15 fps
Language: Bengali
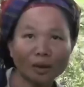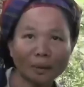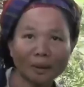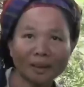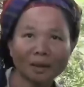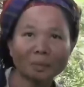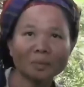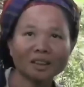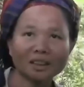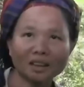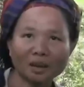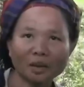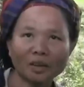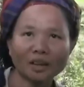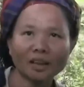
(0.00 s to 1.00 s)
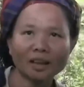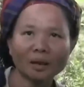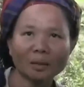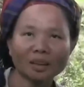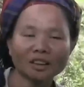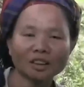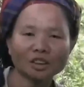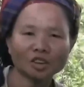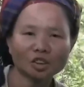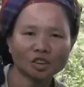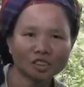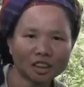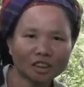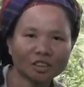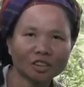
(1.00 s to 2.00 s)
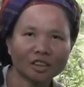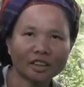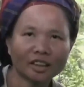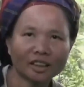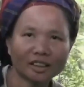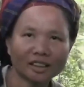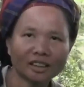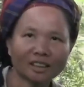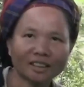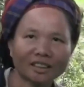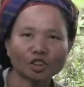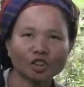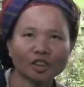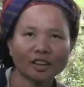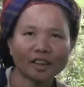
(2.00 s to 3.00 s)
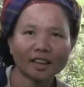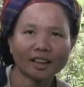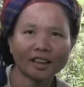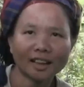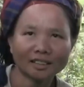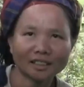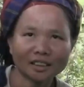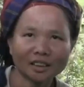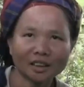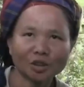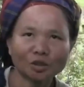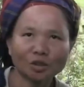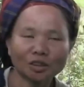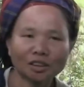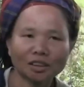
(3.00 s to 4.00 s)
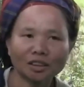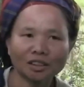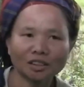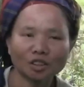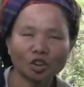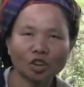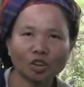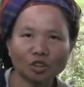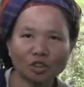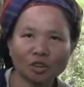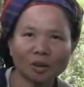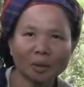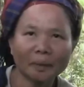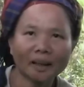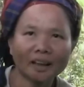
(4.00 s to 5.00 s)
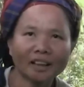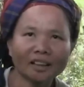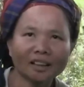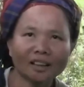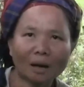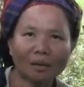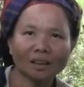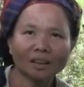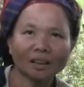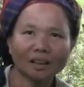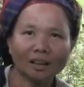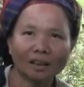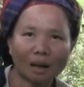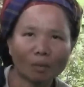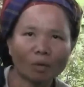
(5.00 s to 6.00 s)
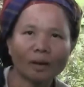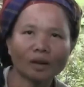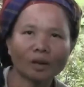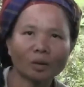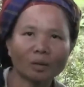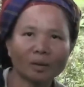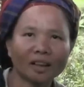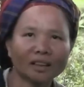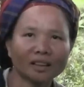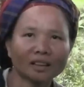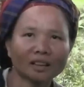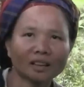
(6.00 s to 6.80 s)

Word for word: ভাতা বিক্রি করে আমাদের সংসার চলে আর কি সরকারের কাছ থেকে যদি সহযোগিতা হয় আমাদের লাভবান হবে আর কি